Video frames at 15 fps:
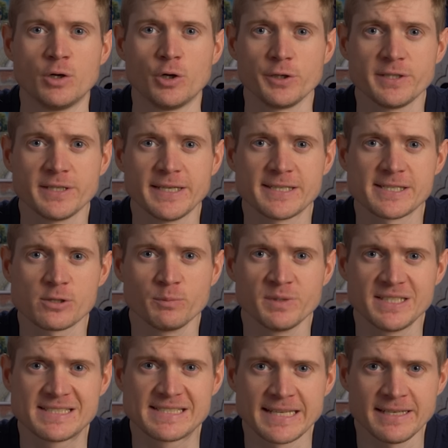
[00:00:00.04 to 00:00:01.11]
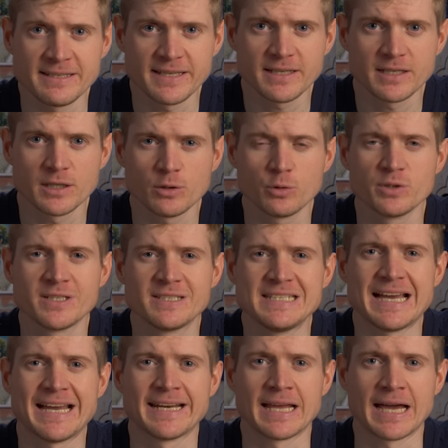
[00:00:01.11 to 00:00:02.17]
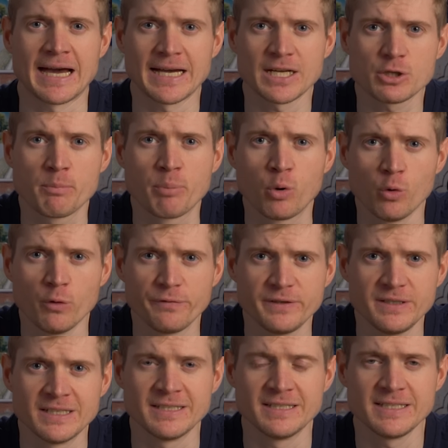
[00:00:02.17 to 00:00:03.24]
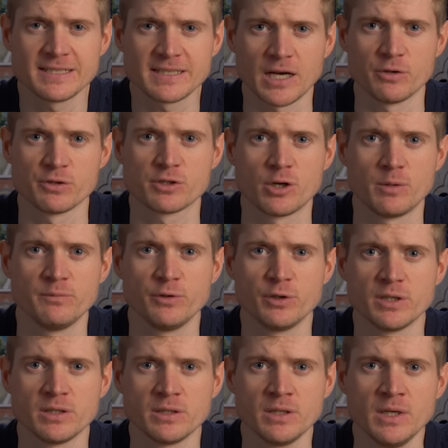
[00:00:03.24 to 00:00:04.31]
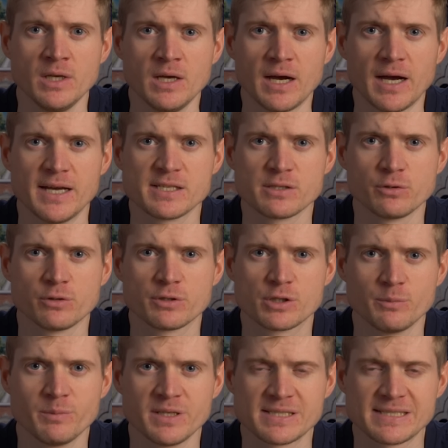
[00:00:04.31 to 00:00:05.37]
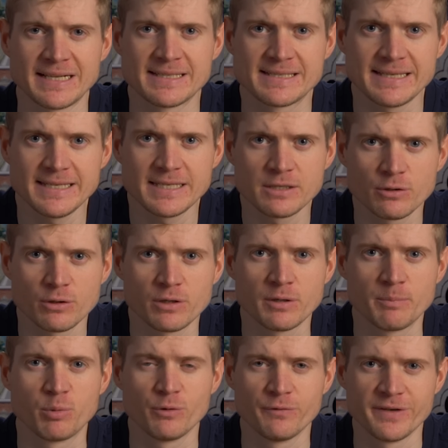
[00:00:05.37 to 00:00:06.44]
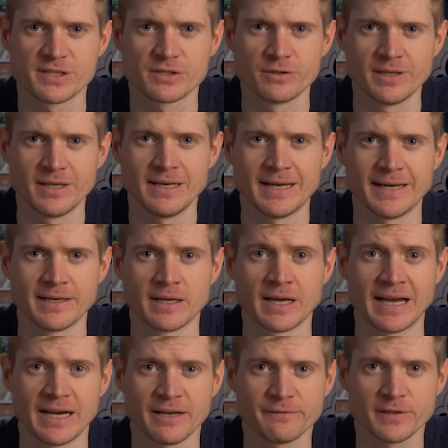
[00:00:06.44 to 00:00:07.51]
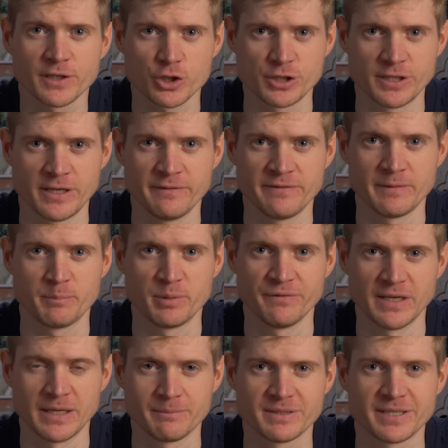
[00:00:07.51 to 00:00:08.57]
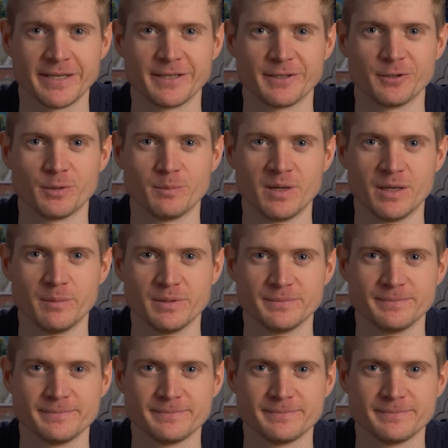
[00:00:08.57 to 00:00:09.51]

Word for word: Heute geht es um die 10 Dinge, ohne die ein Radprofi nicht auskommen würde. Also zumindest als ich noch professionell an Radfahrschnellwettbewerben teilgenommen habe.